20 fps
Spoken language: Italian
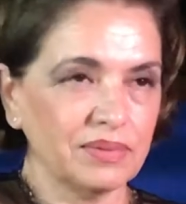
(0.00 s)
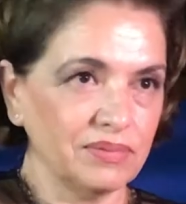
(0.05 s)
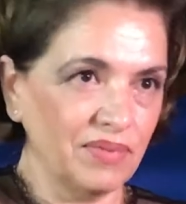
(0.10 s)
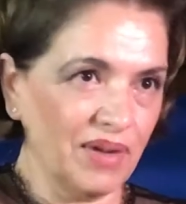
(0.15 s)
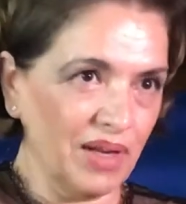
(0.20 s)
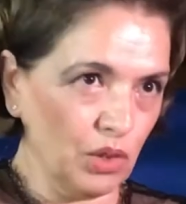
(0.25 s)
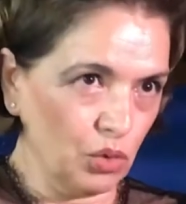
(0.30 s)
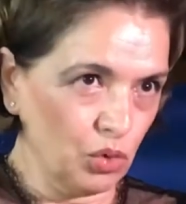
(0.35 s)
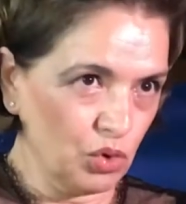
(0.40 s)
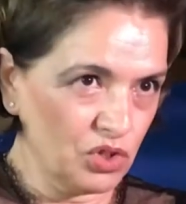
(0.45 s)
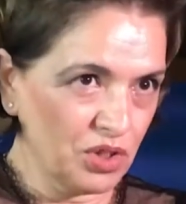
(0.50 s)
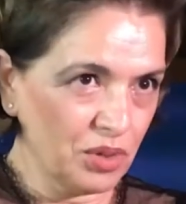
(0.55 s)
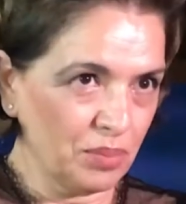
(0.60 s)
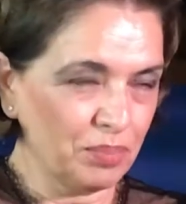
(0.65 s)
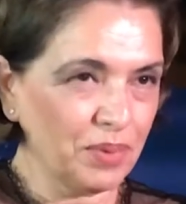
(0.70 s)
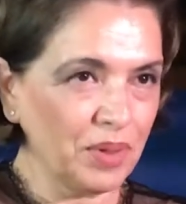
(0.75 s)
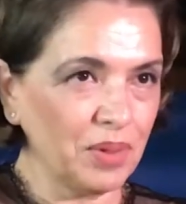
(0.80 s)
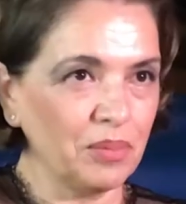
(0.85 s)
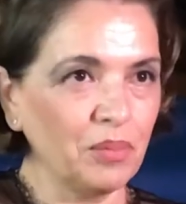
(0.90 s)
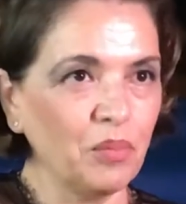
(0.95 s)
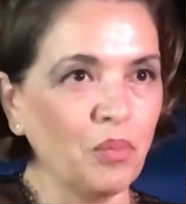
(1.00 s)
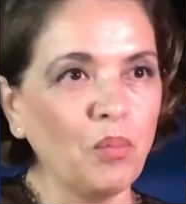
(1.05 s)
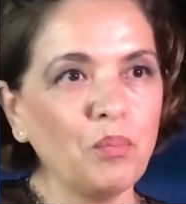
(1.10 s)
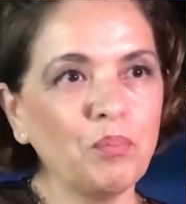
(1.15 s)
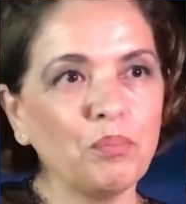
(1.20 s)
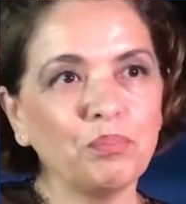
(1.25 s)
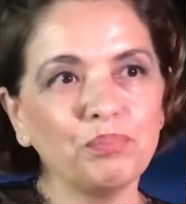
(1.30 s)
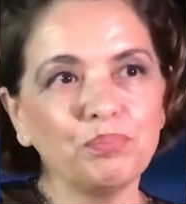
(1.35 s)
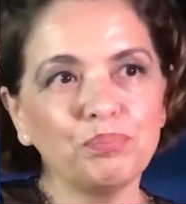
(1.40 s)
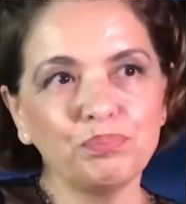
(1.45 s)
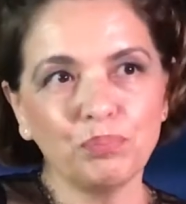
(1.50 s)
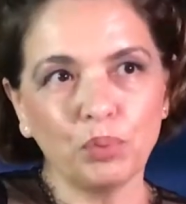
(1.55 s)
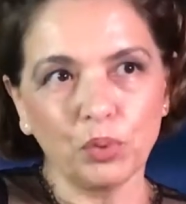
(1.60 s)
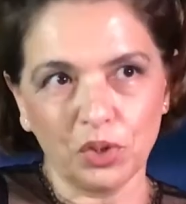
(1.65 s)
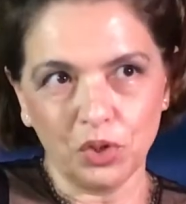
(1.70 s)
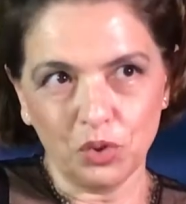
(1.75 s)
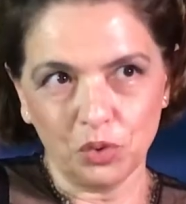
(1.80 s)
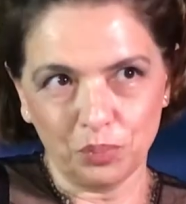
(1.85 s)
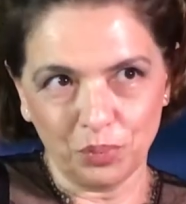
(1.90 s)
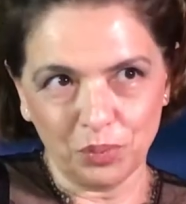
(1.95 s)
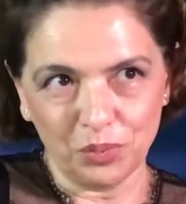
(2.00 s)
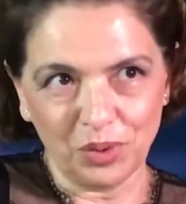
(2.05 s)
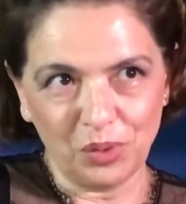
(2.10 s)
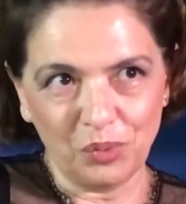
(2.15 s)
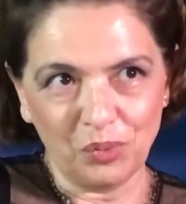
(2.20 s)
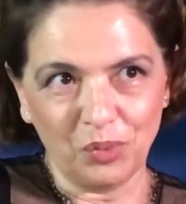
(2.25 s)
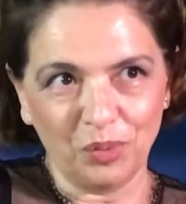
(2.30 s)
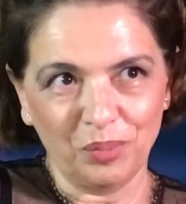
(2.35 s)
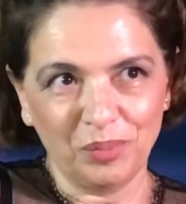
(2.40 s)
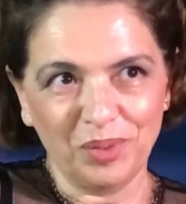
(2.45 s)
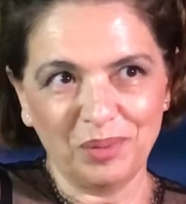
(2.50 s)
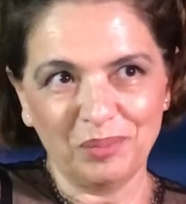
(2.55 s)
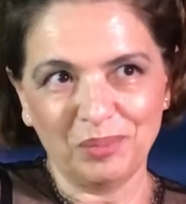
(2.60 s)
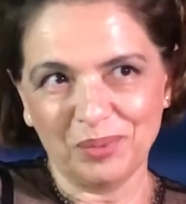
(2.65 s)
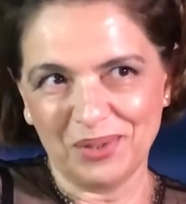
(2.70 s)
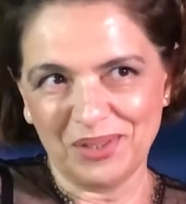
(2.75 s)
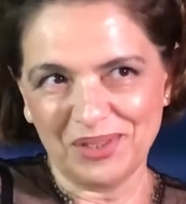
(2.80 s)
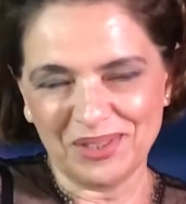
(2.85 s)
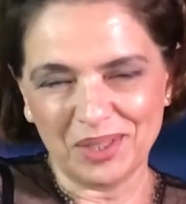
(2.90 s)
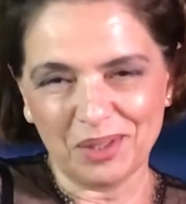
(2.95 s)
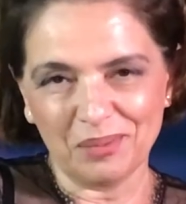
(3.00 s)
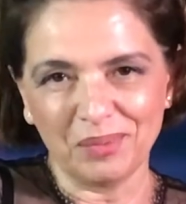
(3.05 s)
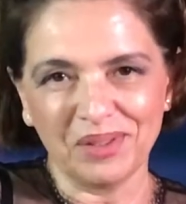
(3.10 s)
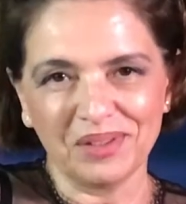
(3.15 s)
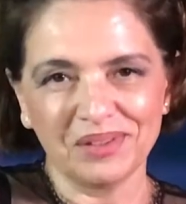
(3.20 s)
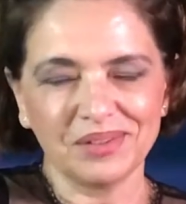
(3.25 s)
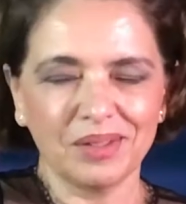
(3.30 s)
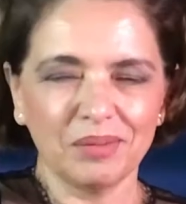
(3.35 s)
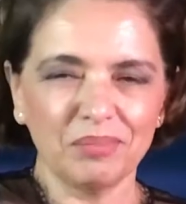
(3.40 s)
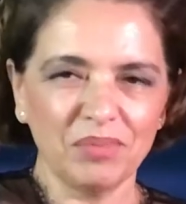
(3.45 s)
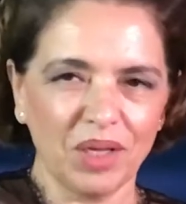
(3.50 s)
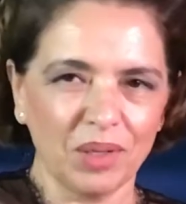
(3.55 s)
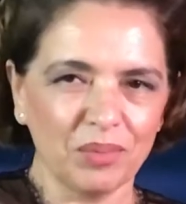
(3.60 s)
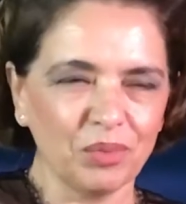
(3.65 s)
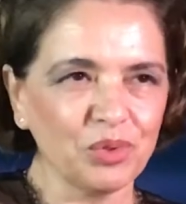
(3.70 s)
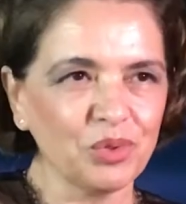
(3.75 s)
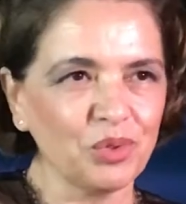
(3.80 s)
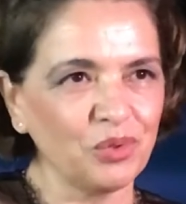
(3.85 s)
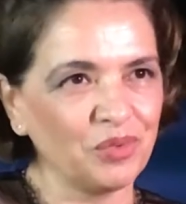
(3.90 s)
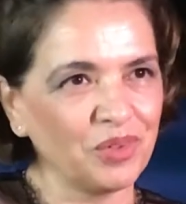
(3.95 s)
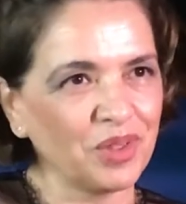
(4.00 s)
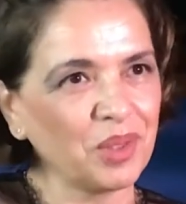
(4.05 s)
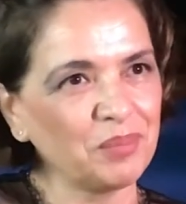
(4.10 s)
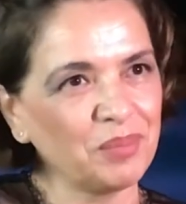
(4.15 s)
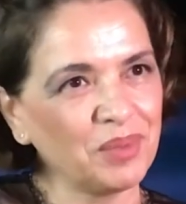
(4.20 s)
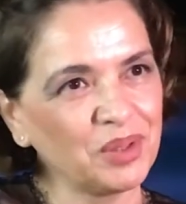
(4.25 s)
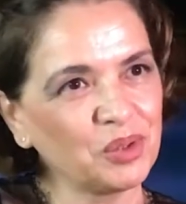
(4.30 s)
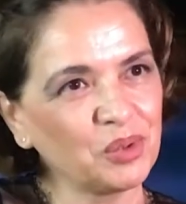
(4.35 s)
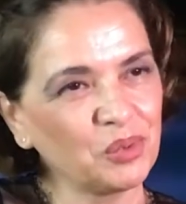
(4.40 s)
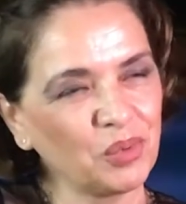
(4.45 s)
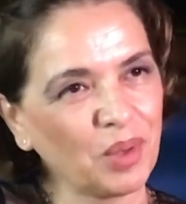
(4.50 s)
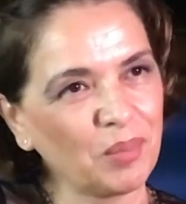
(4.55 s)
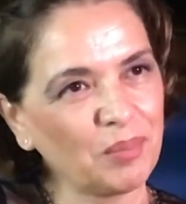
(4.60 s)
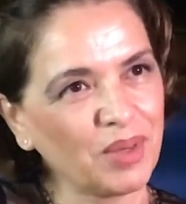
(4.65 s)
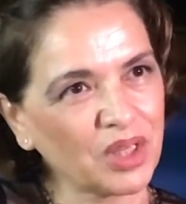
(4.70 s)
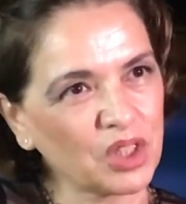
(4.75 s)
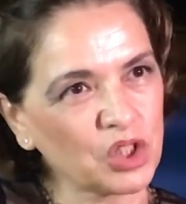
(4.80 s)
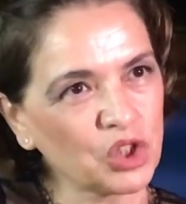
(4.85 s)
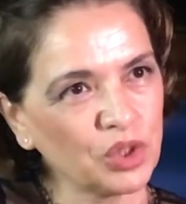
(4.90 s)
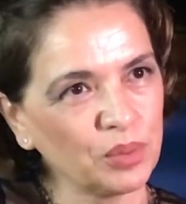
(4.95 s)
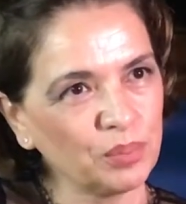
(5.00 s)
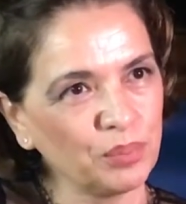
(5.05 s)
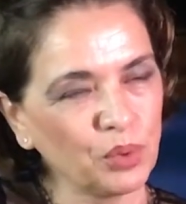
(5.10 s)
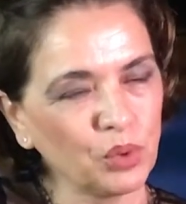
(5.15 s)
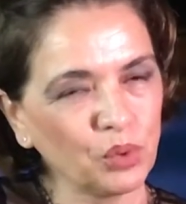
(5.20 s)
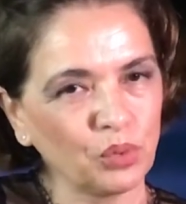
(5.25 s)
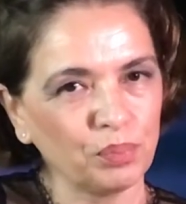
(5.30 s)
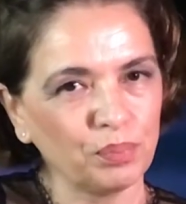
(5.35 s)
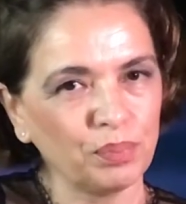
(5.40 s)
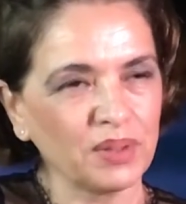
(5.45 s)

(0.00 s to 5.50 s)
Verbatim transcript: Valgono sempre pochino più degli uomini modestamente, abbiamo veramente una marcia in più